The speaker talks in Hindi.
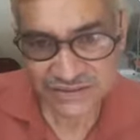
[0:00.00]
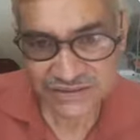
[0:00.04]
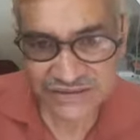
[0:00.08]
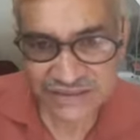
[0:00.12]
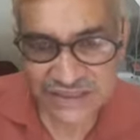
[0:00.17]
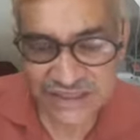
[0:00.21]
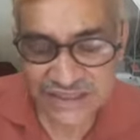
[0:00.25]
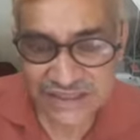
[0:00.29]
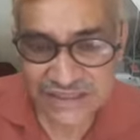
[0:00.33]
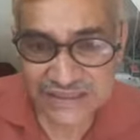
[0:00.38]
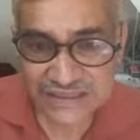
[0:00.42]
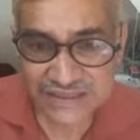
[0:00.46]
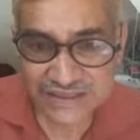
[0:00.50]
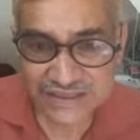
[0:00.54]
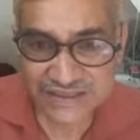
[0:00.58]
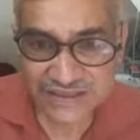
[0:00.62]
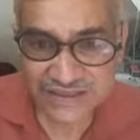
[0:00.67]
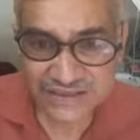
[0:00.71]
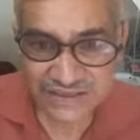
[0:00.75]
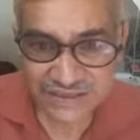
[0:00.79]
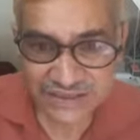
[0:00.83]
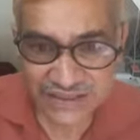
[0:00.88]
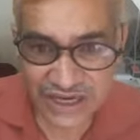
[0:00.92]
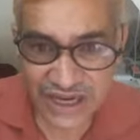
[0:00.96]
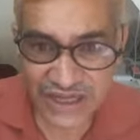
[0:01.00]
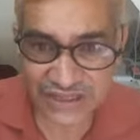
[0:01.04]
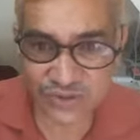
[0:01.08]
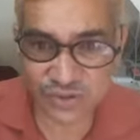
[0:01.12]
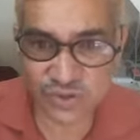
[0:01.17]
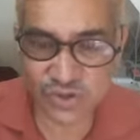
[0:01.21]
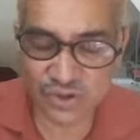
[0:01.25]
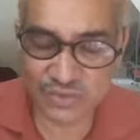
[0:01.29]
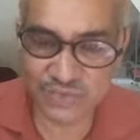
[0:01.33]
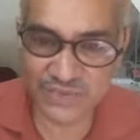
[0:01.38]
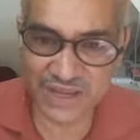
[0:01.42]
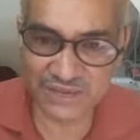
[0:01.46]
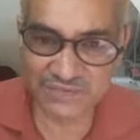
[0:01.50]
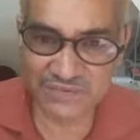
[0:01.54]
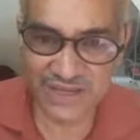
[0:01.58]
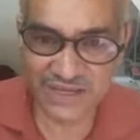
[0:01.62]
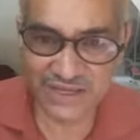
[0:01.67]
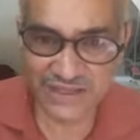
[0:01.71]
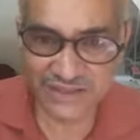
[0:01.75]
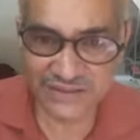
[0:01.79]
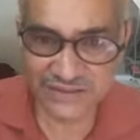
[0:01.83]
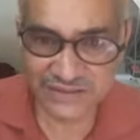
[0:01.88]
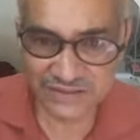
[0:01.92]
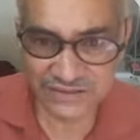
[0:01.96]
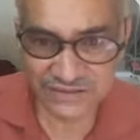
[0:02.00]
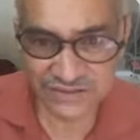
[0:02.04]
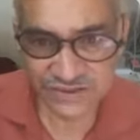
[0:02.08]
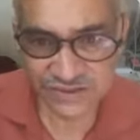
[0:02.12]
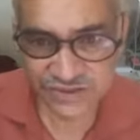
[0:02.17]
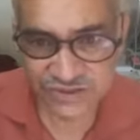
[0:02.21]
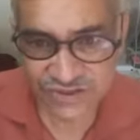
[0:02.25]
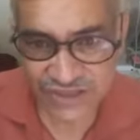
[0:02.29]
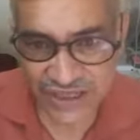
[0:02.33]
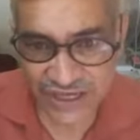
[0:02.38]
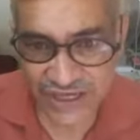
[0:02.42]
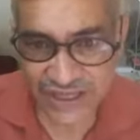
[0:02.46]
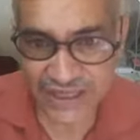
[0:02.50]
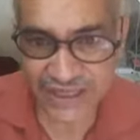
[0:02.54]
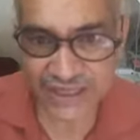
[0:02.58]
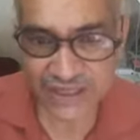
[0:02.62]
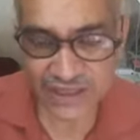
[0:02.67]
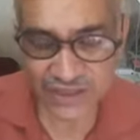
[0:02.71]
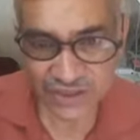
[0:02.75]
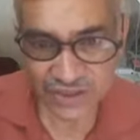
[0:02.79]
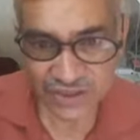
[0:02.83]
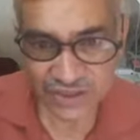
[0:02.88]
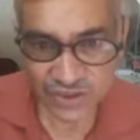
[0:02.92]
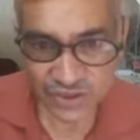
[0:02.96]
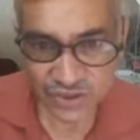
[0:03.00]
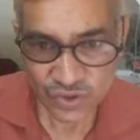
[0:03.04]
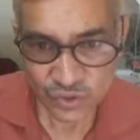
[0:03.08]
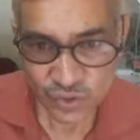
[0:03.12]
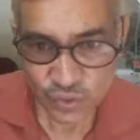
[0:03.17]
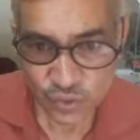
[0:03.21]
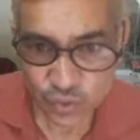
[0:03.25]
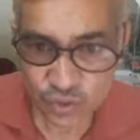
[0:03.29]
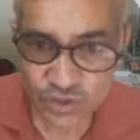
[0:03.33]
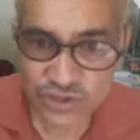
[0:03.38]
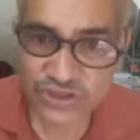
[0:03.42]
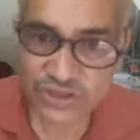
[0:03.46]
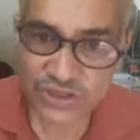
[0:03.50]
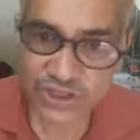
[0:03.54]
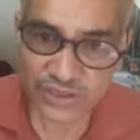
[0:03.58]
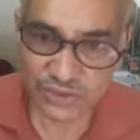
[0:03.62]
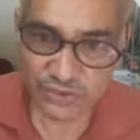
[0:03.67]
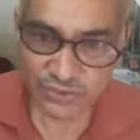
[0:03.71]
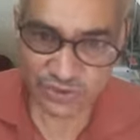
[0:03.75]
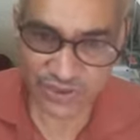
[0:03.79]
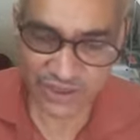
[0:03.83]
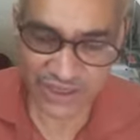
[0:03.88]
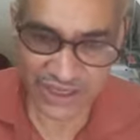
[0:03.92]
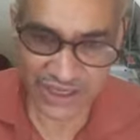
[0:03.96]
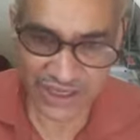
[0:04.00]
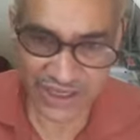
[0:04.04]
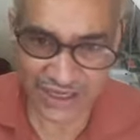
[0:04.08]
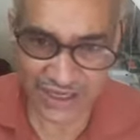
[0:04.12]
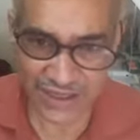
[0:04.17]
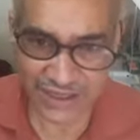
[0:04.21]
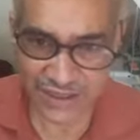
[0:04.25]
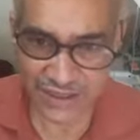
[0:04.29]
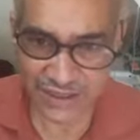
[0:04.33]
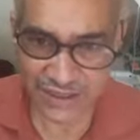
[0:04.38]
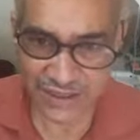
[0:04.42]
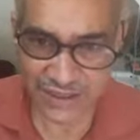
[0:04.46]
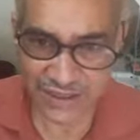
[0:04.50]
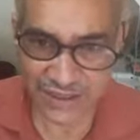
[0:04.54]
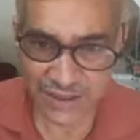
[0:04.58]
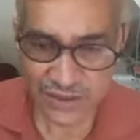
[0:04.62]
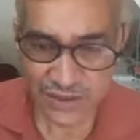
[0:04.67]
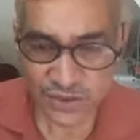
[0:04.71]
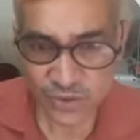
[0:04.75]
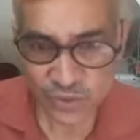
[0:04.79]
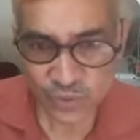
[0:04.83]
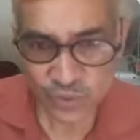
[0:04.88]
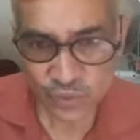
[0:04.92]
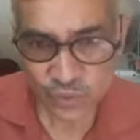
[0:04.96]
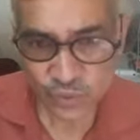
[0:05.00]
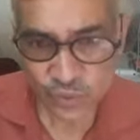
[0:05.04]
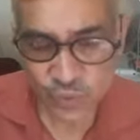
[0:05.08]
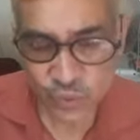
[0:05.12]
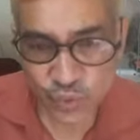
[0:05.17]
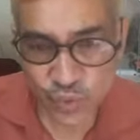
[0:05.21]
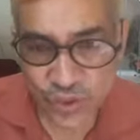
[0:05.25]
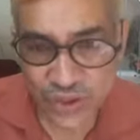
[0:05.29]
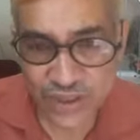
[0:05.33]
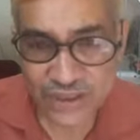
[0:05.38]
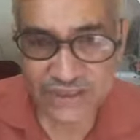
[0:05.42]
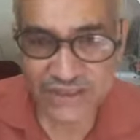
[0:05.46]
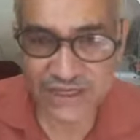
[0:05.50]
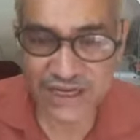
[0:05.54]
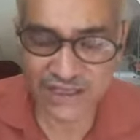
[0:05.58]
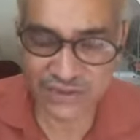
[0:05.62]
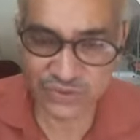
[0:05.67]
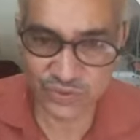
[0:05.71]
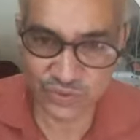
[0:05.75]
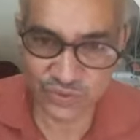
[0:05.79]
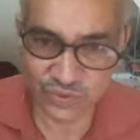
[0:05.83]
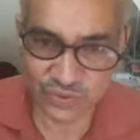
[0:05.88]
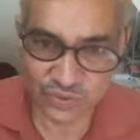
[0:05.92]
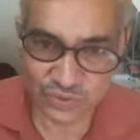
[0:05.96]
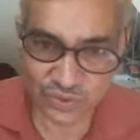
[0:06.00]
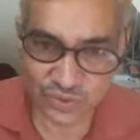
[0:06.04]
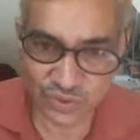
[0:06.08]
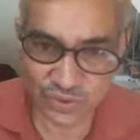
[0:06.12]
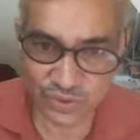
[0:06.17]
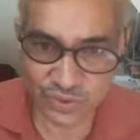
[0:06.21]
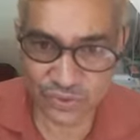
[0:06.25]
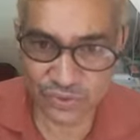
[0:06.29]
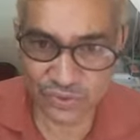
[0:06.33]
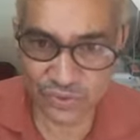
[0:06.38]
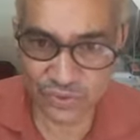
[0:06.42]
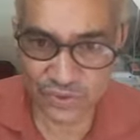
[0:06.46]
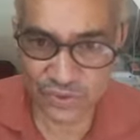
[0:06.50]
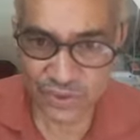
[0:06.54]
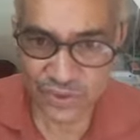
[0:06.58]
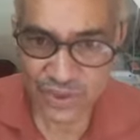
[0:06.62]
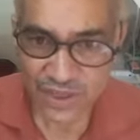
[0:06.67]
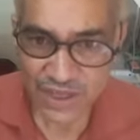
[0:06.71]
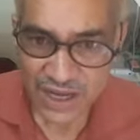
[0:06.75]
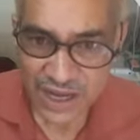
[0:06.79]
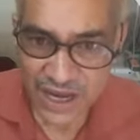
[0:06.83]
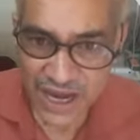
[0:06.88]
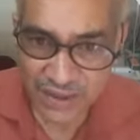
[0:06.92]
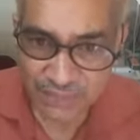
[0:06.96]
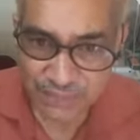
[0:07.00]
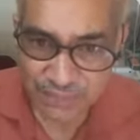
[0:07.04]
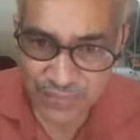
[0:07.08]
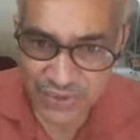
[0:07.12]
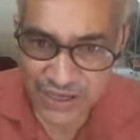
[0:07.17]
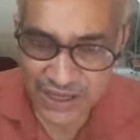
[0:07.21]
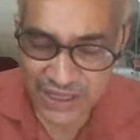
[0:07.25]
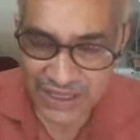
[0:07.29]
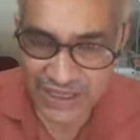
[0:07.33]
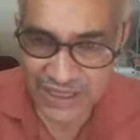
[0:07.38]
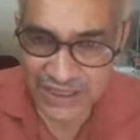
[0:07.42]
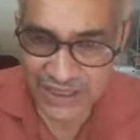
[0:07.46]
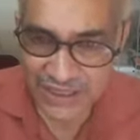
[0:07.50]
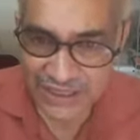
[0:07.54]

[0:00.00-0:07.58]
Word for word: जिन जातकों में भी शनि उच्च के होते हैं उन जातकों को अपने